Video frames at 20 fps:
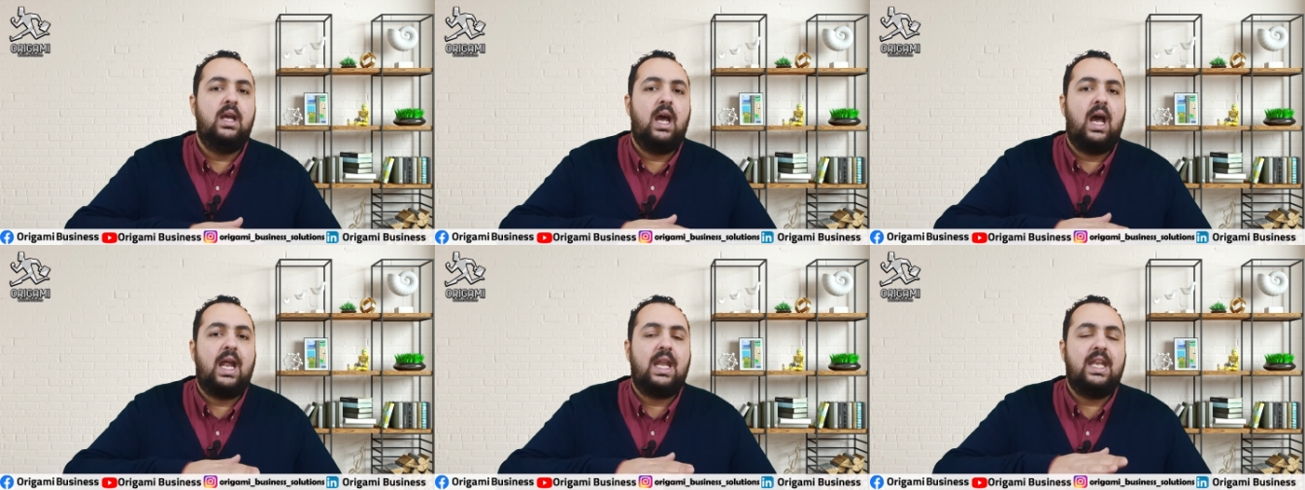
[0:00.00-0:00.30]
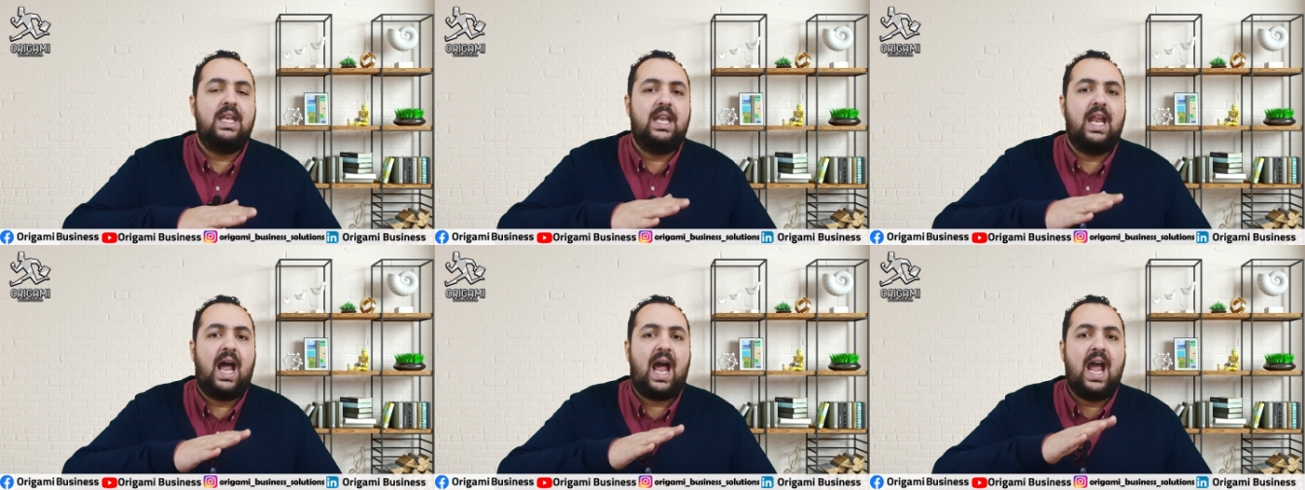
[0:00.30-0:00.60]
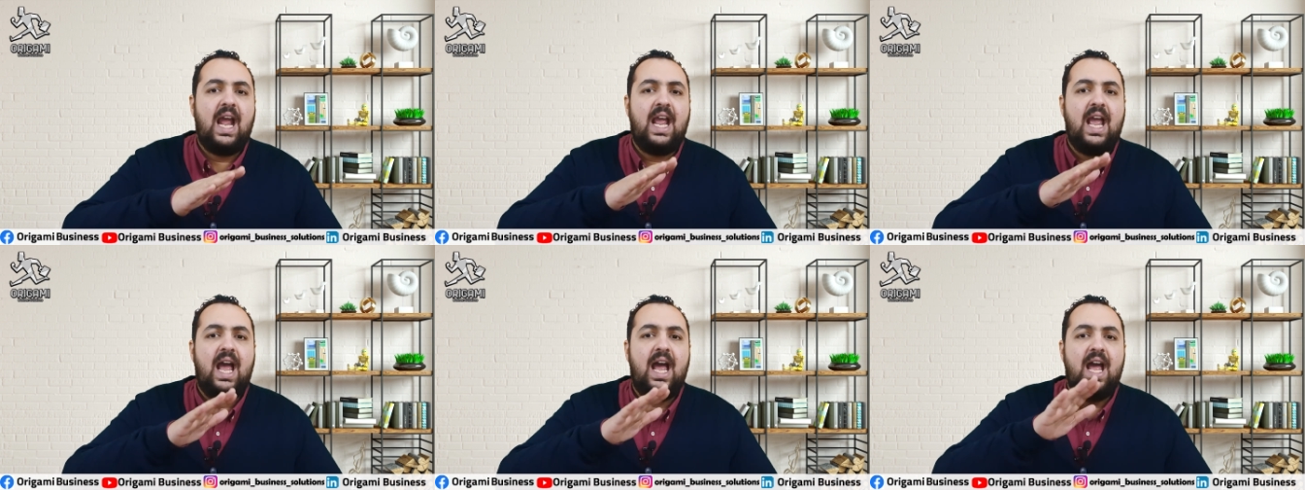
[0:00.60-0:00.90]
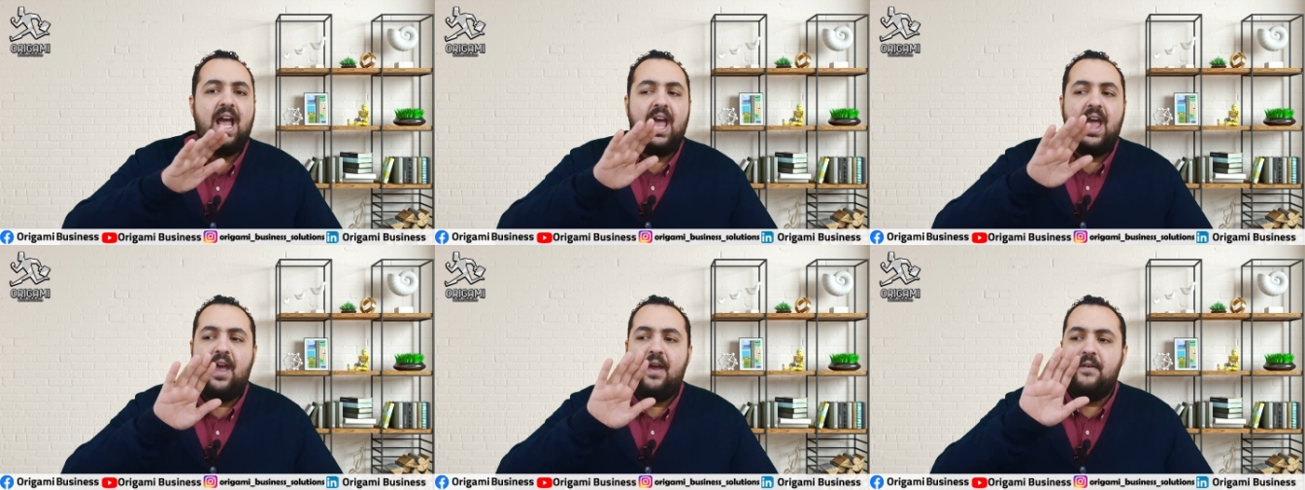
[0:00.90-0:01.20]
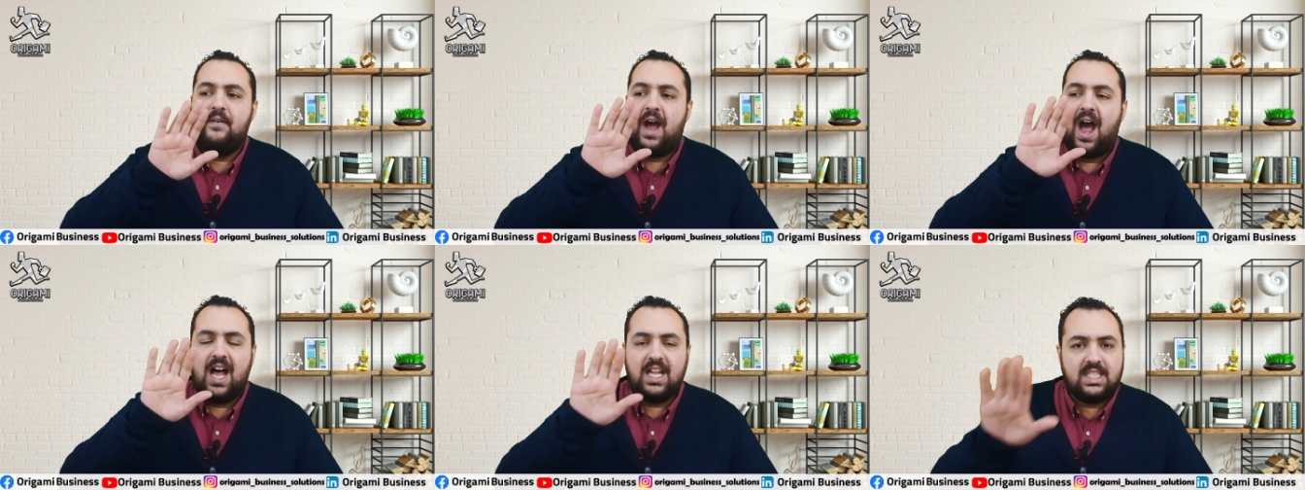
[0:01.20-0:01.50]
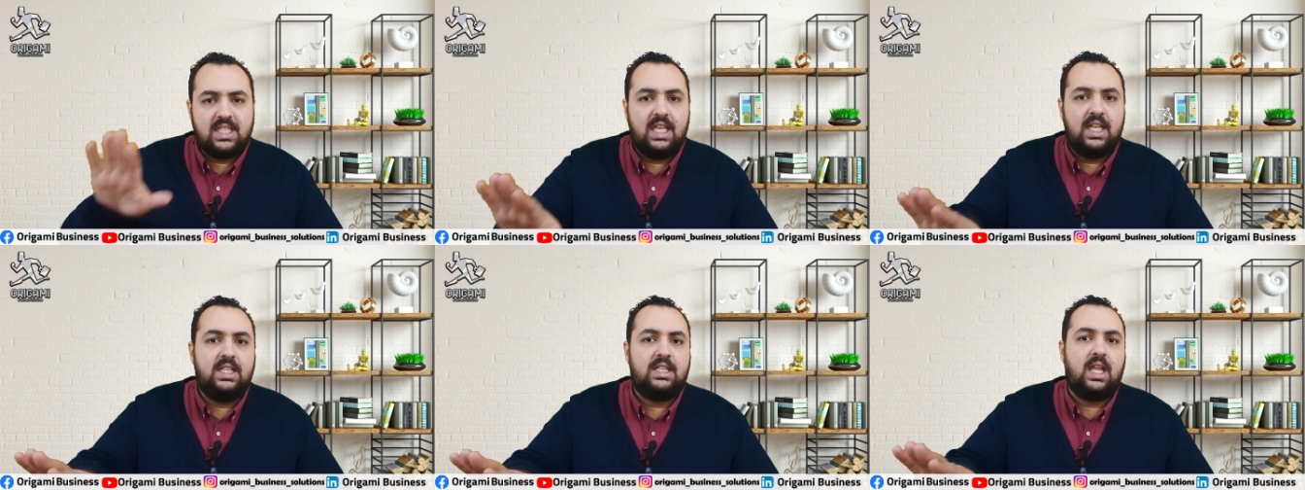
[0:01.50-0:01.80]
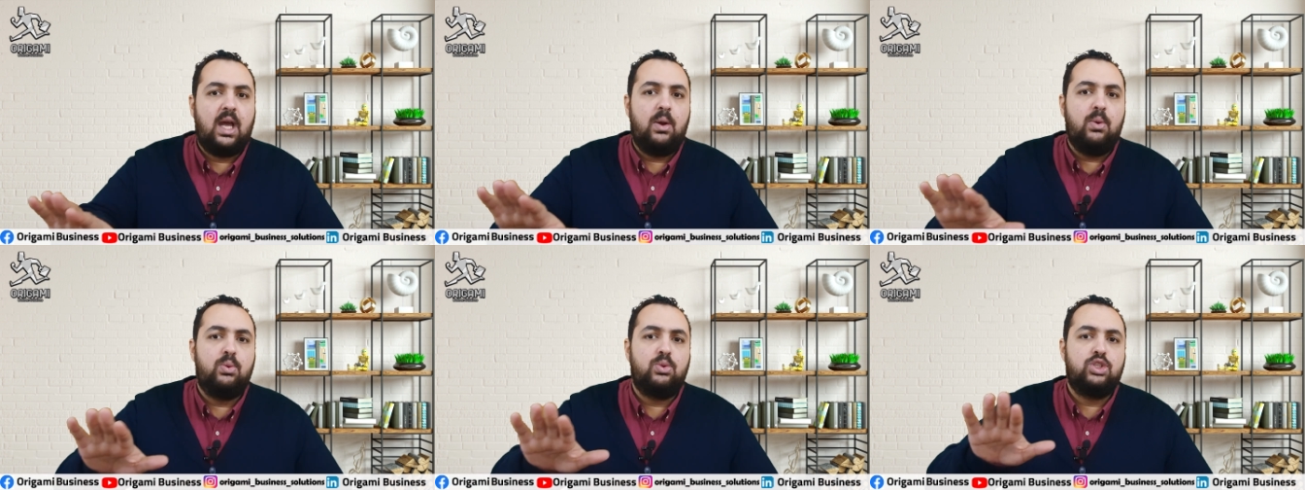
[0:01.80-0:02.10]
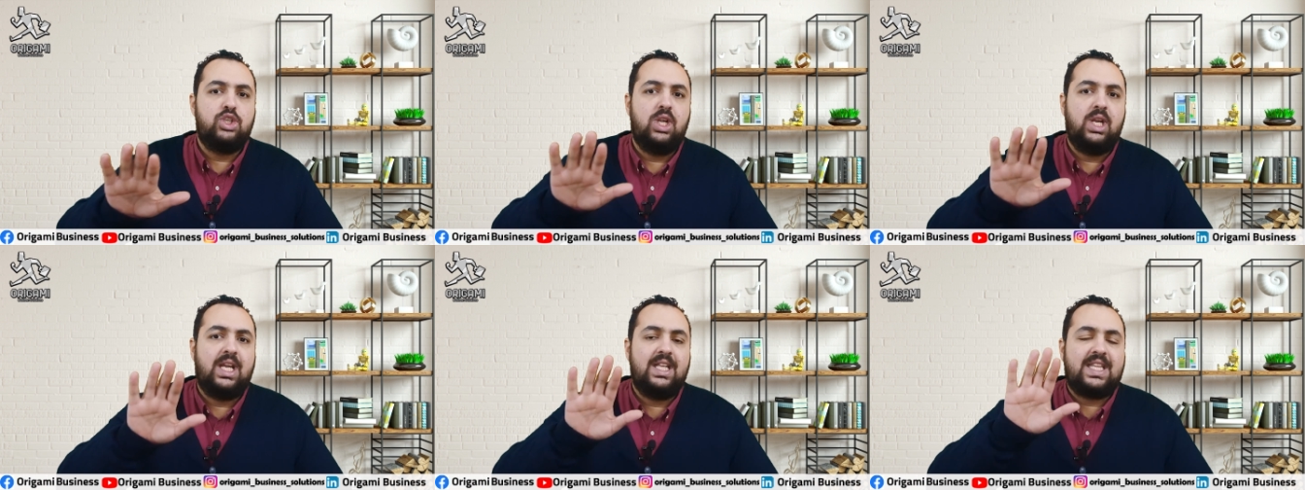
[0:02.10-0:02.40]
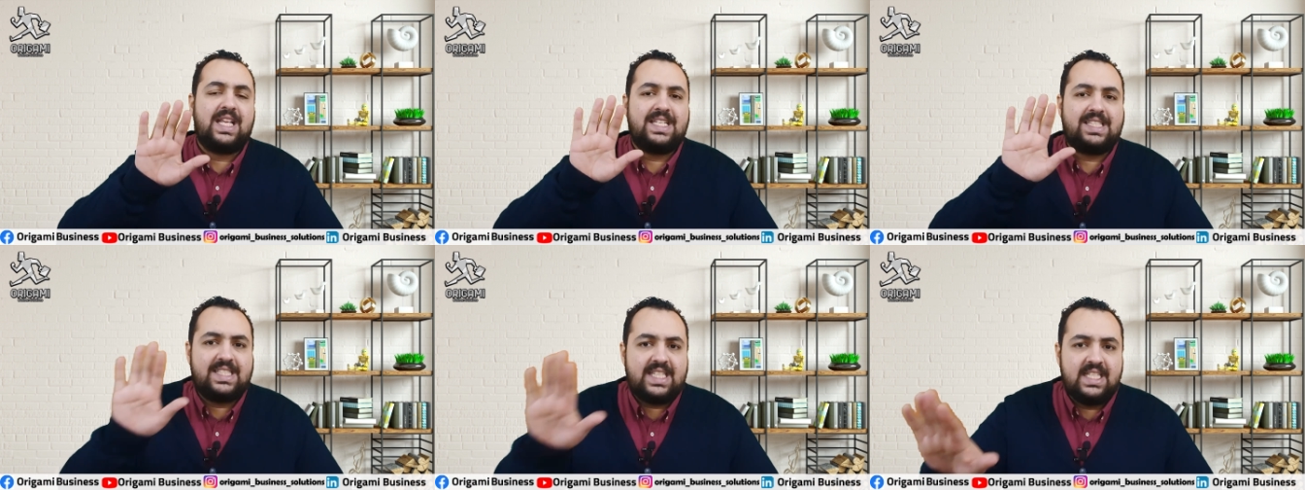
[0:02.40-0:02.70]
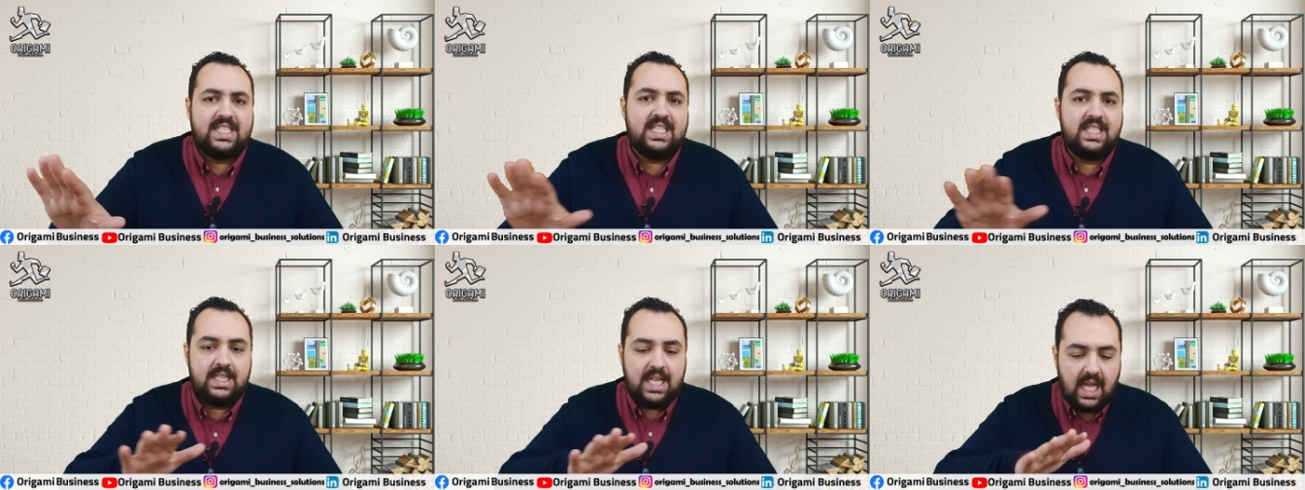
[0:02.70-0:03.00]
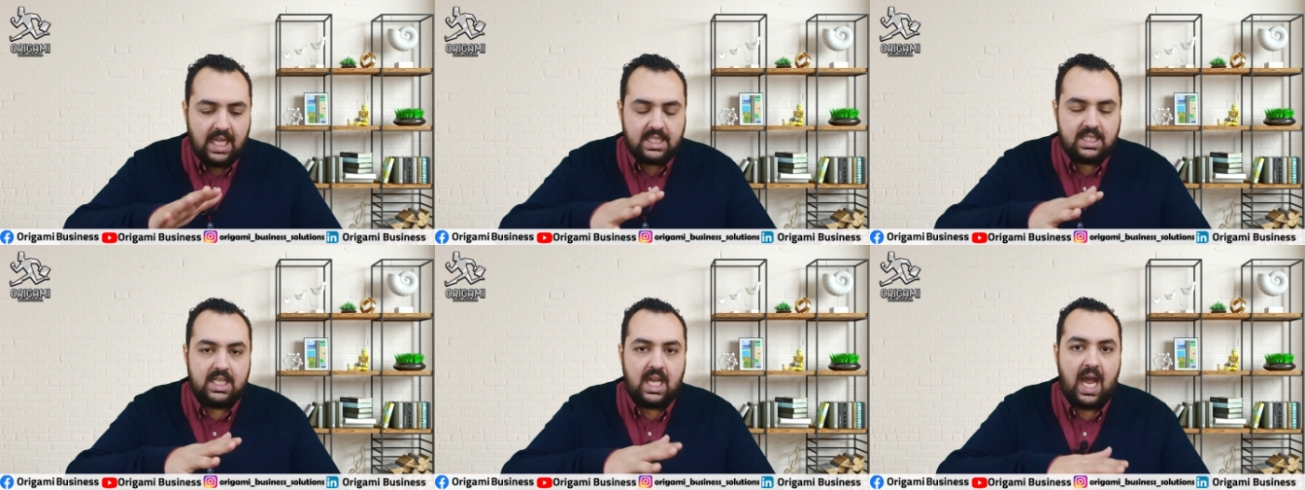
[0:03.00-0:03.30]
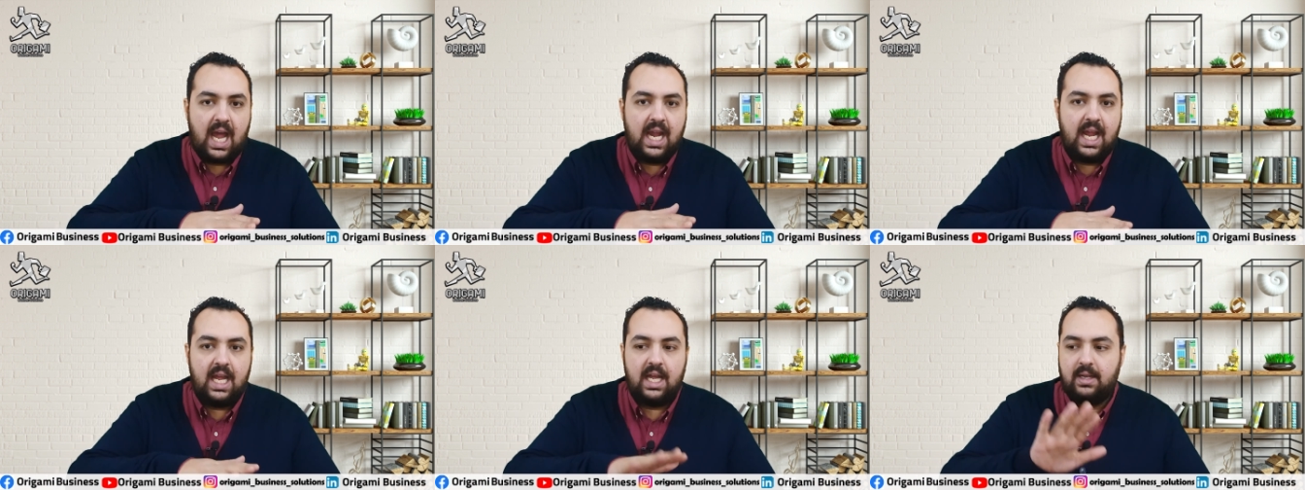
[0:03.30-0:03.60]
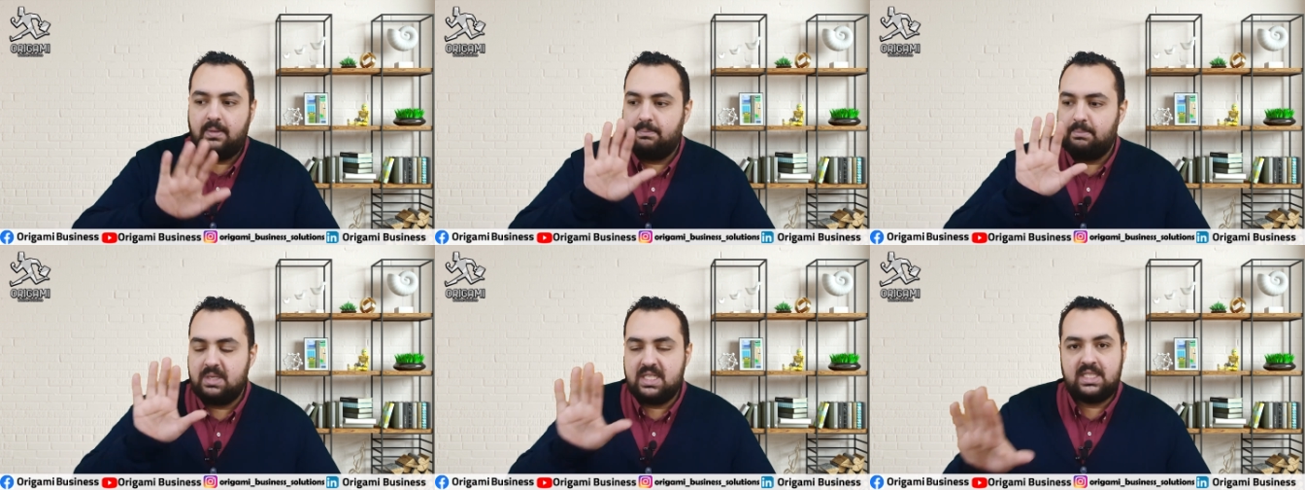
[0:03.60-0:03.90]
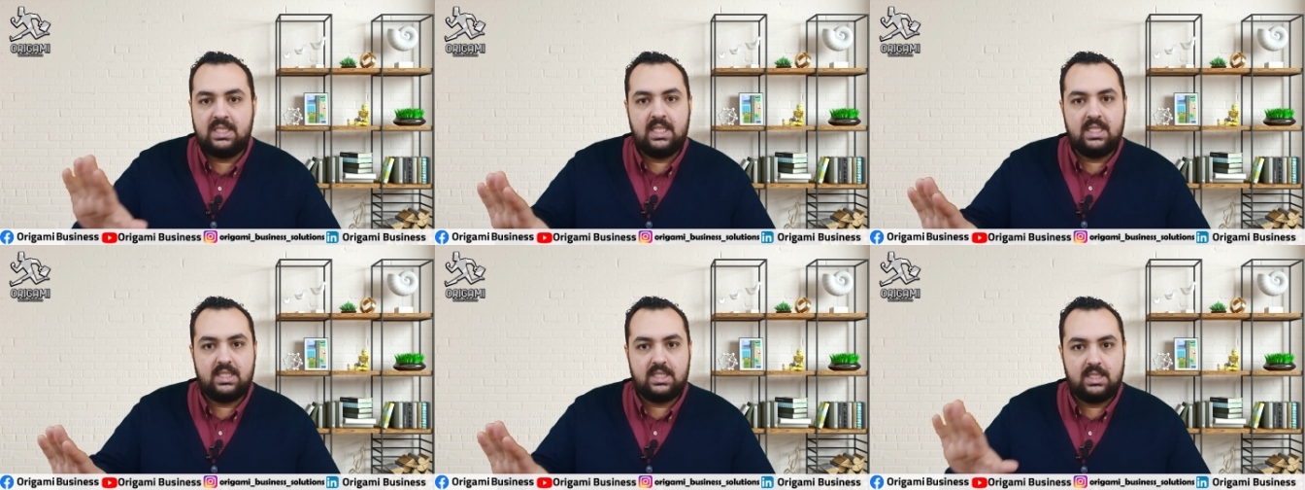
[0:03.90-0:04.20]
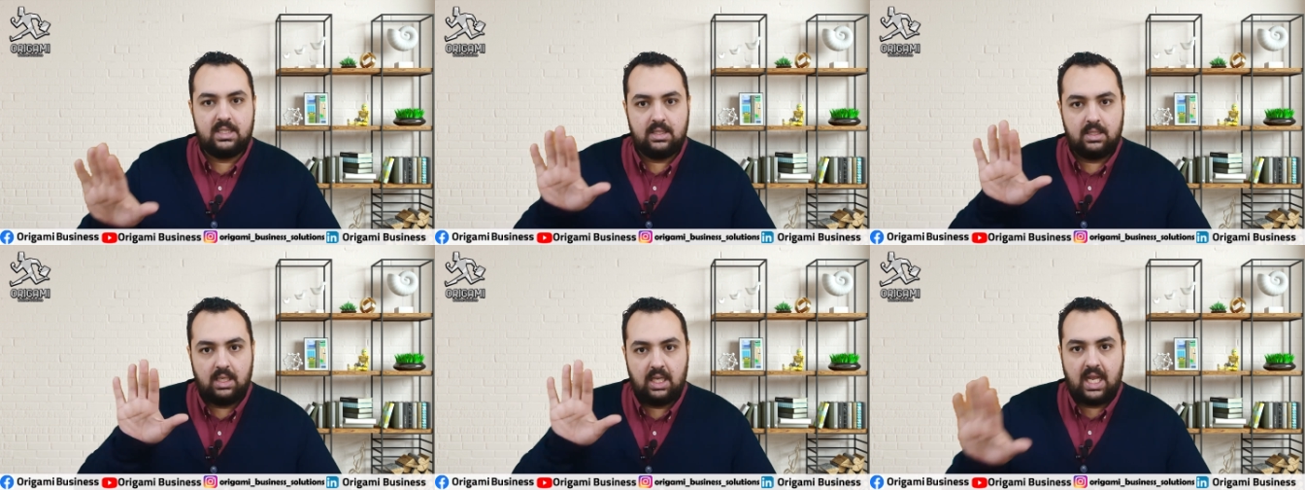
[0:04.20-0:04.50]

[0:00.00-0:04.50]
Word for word: عن حاجه حصلت او شركه اتاسست لا دي حاجه بزنس